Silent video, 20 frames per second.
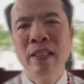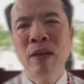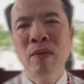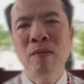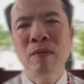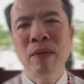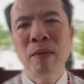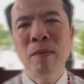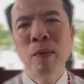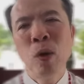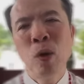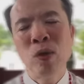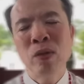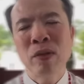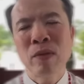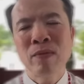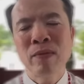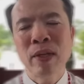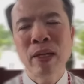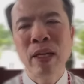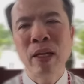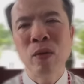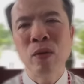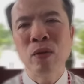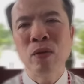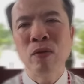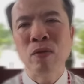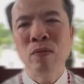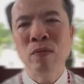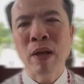trong tâm hồn trong gia đình
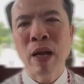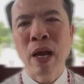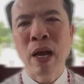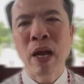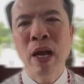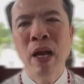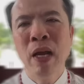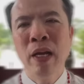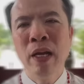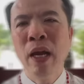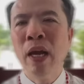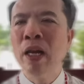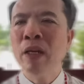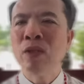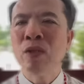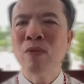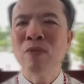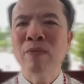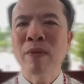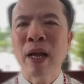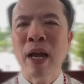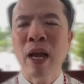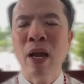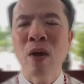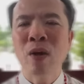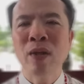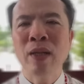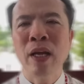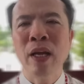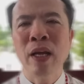của chúng ta để chúng
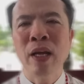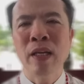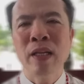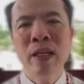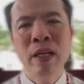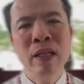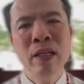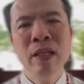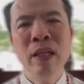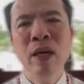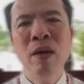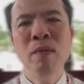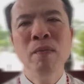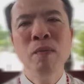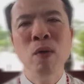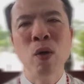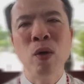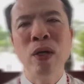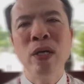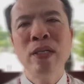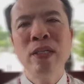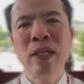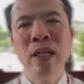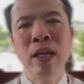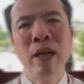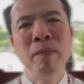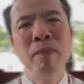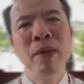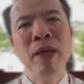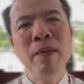ta có thể tiến tới một cái
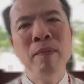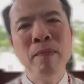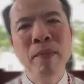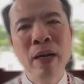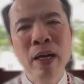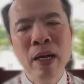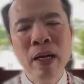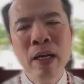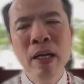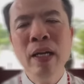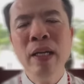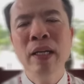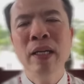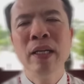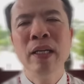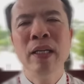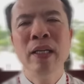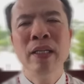sự hiệp nhất mới